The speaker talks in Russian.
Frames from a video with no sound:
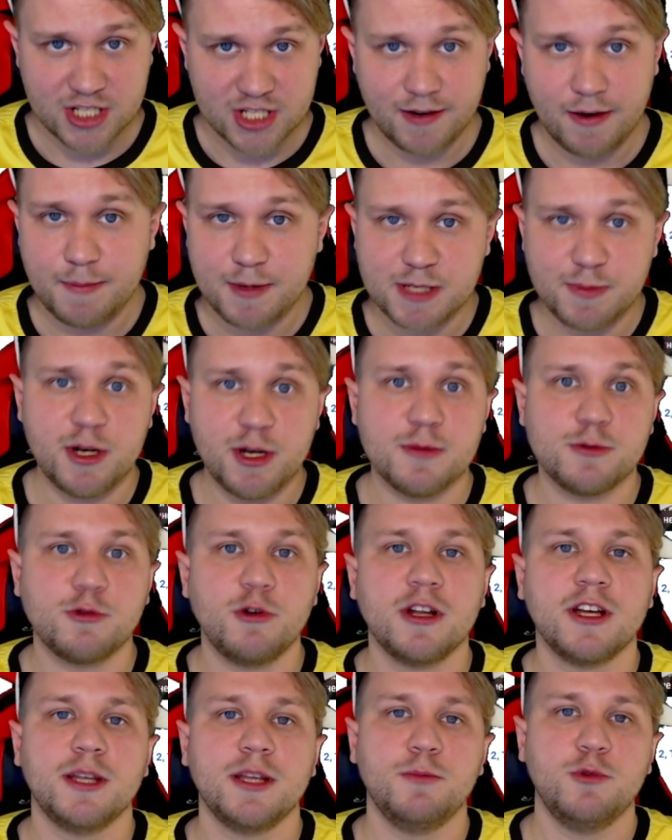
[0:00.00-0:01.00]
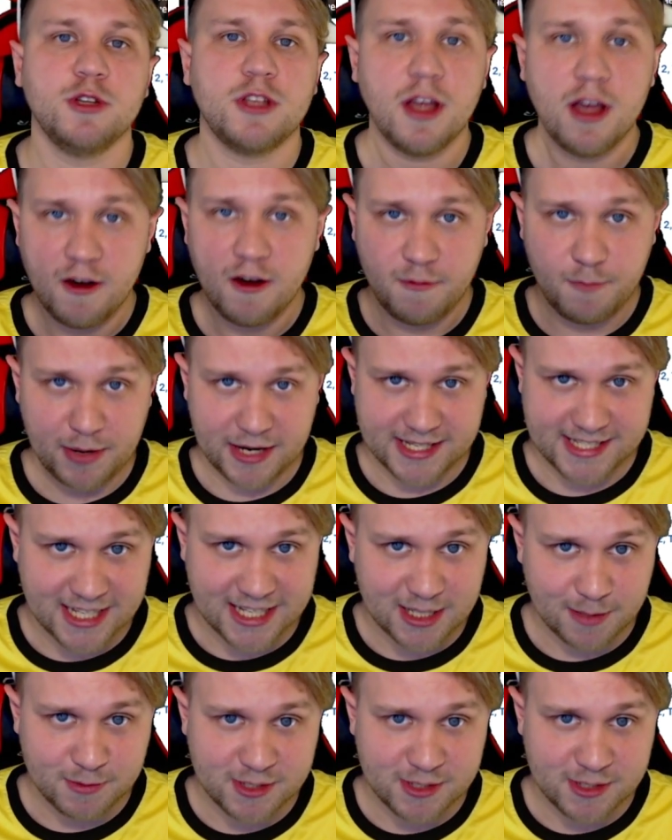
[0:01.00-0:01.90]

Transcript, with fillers: Давай посмотрим, сколько это будет в процентном